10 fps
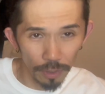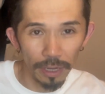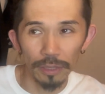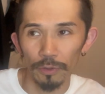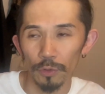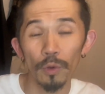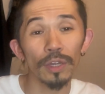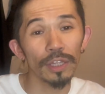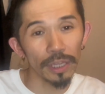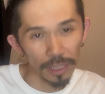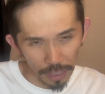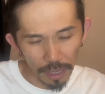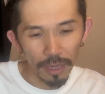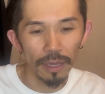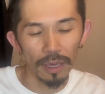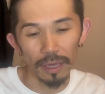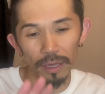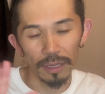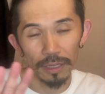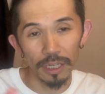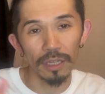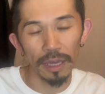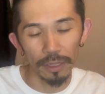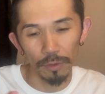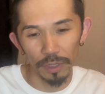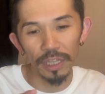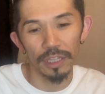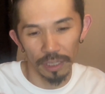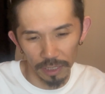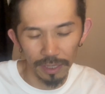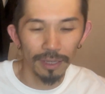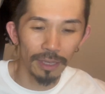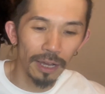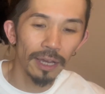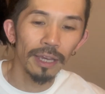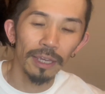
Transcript: あの、動画じゃないんでね、えーえーと、記事ですが、